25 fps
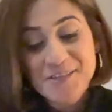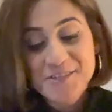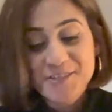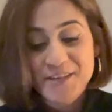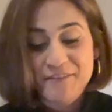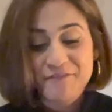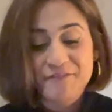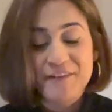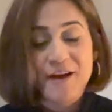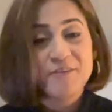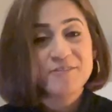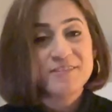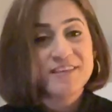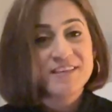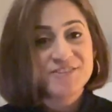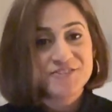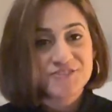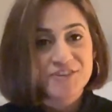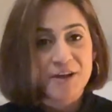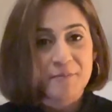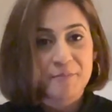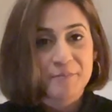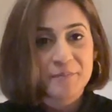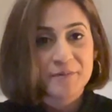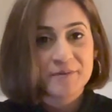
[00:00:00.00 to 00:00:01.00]
so I found these
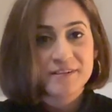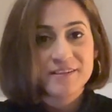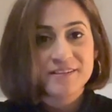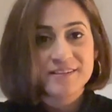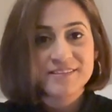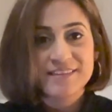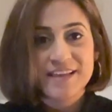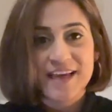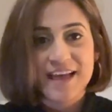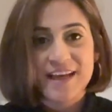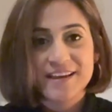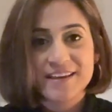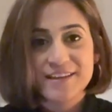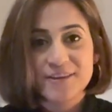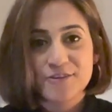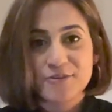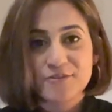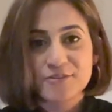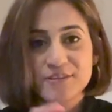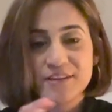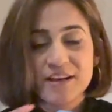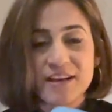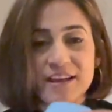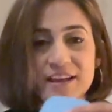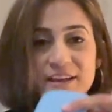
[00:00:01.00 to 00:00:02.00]
chappals and you
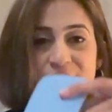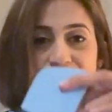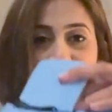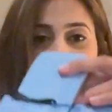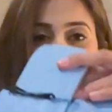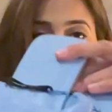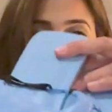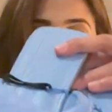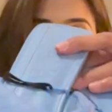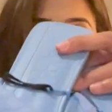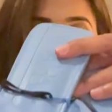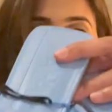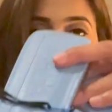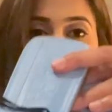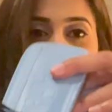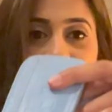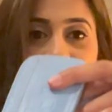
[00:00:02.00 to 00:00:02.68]
know they're like cushioned